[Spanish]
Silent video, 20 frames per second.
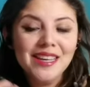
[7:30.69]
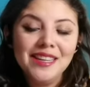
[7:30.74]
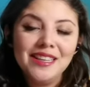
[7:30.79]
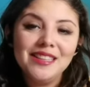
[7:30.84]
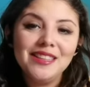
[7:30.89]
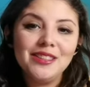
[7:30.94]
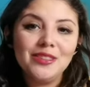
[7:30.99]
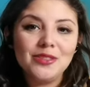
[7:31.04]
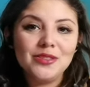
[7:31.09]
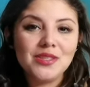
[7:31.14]

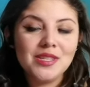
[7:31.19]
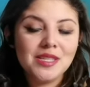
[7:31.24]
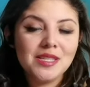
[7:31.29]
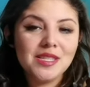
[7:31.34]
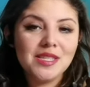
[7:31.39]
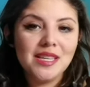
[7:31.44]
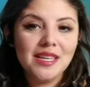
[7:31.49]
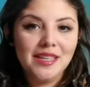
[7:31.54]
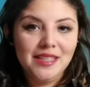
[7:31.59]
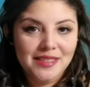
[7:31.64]

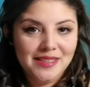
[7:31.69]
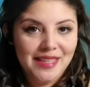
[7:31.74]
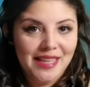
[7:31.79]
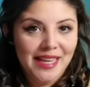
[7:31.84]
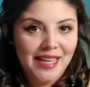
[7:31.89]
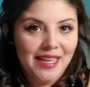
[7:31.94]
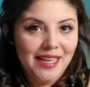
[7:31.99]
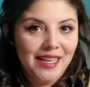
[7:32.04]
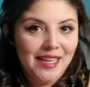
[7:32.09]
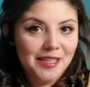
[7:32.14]
Entonces,
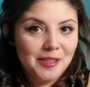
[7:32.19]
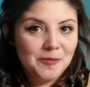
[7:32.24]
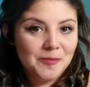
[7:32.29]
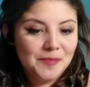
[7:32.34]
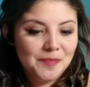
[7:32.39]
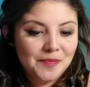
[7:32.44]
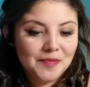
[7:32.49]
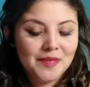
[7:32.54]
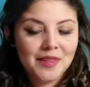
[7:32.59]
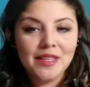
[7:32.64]
está
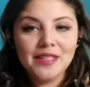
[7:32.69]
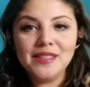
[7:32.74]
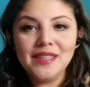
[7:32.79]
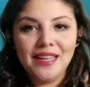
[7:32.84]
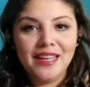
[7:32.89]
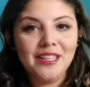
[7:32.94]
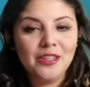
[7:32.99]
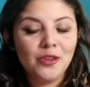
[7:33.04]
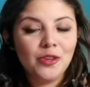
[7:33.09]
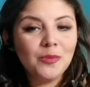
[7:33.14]
está
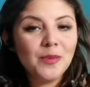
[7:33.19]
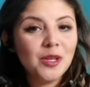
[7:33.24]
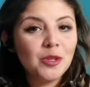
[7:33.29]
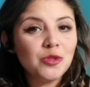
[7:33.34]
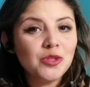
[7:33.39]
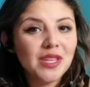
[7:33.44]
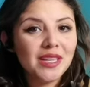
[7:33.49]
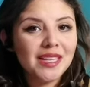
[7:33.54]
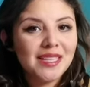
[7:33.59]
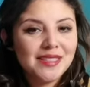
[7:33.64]
cañón. Me
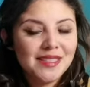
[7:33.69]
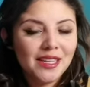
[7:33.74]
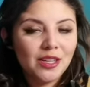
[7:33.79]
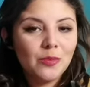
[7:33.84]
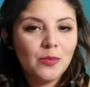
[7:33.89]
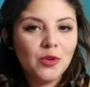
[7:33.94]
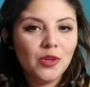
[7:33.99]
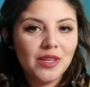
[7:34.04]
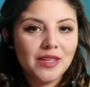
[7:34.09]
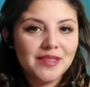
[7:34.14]
gusta que sea
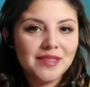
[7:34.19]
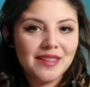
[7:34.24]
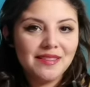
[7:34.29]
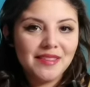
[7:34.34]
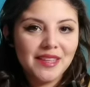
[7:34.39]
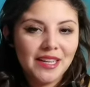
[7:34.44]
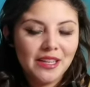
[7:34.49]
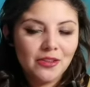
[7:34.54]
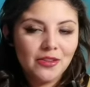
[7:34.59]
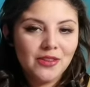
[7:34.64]
como que
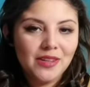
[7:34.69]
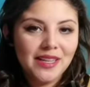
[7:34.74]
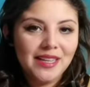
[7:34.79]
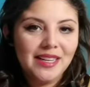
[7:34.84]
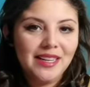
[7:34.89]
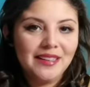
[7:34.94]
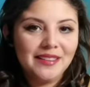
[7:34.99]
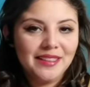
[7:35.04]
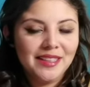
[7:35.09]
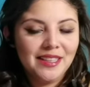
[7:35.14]
centrado en
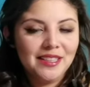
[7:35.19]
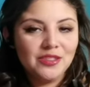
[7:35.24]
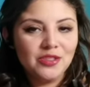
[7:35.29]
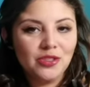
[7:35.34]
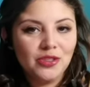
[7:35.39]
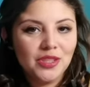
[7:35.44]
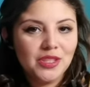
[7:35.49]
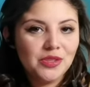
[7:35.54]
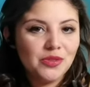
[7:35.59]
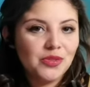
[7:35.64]
la
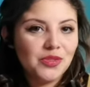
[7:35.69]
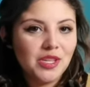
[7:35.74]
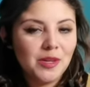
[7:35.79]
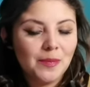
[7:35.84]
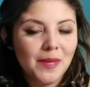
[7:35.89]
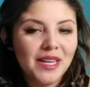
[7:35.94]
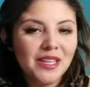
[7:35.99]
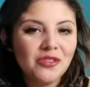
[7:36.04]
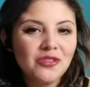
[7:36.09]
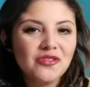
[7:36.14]
relación de estos
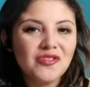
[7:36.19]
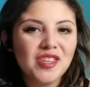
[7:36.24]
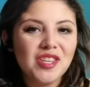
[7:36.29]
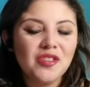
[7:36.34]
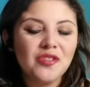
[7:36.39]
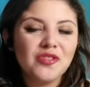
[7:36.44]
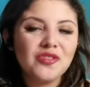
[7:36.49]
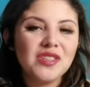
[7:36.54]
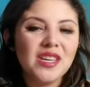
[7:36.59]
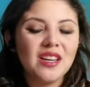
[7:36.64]
hermanos y
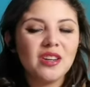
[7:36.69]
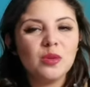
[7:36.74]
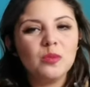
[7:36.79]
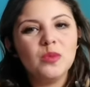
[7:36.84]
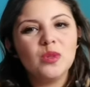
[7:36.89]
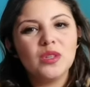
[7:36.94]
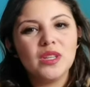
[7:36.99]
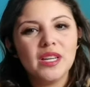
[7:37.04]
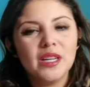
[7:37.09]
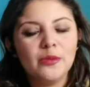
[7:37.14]
no sea
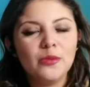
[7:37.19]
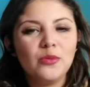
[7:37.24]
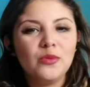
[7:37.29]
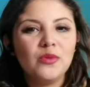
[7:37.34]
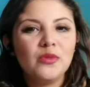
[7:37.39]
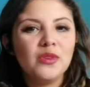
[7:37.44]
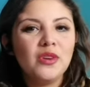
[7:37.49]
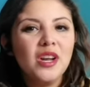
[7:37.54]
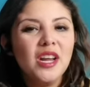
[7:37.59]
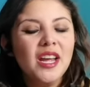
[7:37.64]
como que
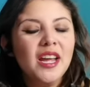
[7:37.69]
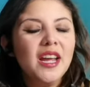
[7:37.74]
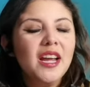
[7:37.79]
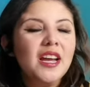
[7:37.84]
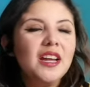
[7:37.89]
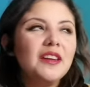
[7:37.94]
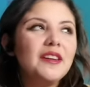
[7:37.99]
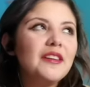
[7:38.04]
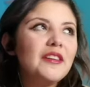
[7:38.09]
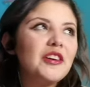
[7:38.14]
un
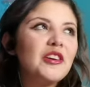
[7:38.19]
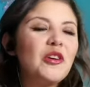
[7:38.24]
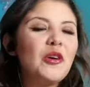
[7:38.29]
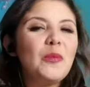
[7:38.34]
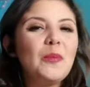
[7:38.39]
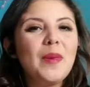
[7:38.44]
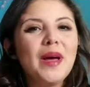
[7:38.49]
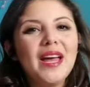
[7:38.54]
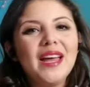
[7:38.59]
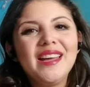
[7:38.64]

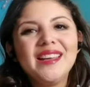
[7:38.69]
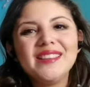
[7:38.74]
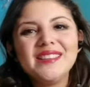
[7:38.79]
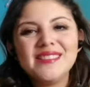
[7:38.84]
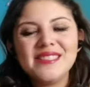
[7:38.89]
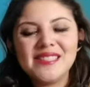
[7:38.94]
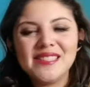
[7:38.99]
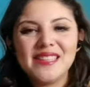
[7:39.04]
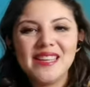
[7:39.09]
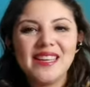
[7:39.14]

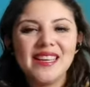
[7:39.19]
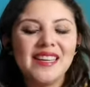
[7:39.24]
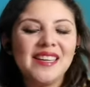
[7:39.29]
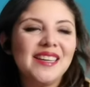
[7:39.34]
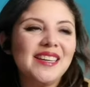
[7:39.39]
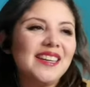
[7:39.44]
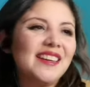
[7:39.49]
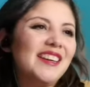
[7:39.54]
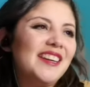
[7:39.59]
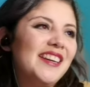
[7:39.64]

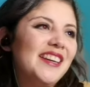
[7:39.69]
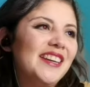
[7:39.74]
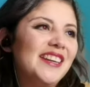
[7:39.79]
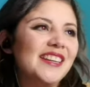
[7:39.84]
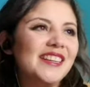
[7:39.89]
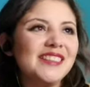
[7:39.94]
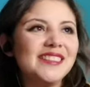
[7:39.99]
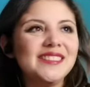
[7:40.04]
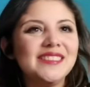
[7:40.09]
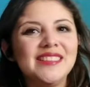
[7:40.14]
romance,
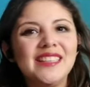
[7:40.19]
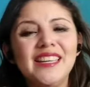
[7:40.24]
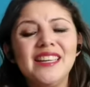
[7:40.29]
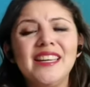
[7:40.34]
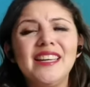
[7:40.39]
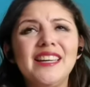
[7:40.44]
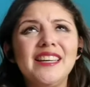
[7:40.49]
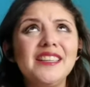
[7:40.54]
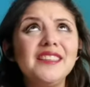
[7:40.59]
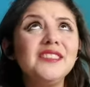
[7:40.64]

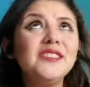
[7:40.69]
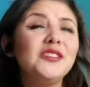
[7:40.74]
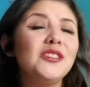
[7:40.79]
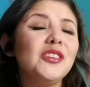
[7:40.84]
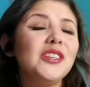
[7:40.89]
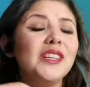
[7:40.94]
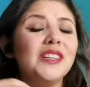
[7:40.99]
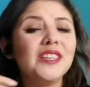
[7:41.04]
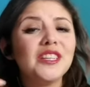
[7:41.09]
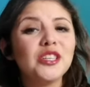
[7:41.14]
este,
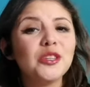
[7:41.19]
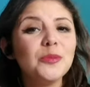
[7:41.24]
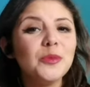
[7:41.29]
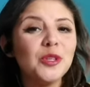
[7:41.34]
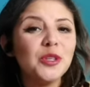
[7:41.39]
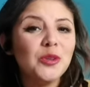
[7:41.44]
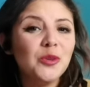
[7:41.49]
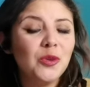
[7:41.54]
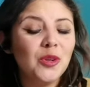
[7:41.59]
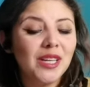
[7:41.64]
historia de
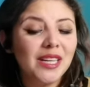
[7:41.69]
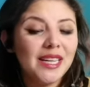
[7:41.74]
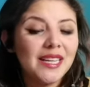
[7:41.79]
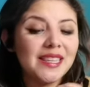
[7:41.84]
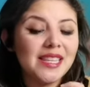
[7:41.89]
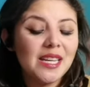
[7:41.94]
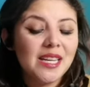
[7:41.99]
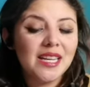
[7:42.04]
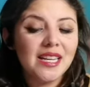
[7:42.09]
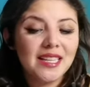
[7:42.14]
Romeo y
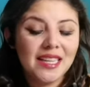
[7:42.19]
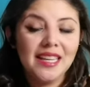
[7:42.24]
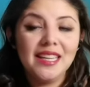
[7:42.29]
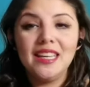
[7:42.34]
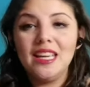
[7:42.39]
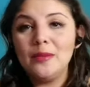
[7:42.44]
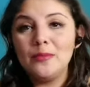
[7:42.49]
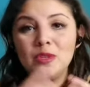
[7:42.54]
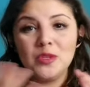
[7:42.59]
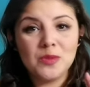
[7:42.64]
Julieta que
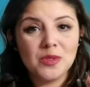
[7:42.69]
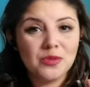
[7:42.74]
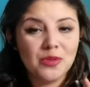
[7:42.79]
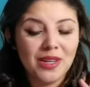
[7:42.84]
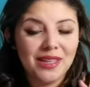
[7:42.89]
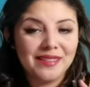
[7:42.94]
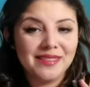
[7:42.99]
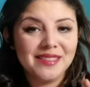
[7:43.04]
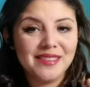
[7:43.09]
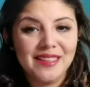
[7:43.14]
ya hemos visto
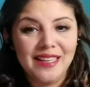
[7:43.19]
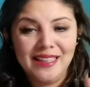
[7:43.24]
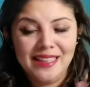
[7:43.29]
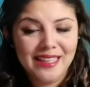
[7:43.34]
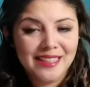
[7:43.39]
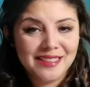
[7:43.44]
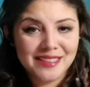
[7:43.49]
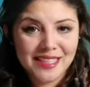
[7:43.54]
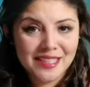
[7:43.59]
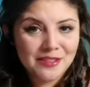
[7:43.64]
hasta el
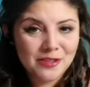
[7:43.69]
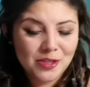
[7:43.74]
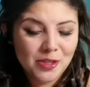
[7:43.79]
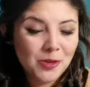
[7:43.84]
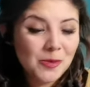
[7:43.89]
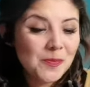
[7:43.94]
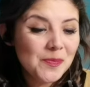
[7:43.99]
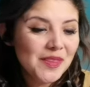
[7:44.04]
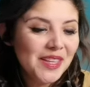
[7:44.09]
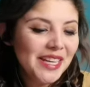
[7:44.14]

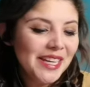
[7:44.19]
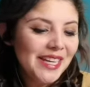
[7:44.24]
cansancio.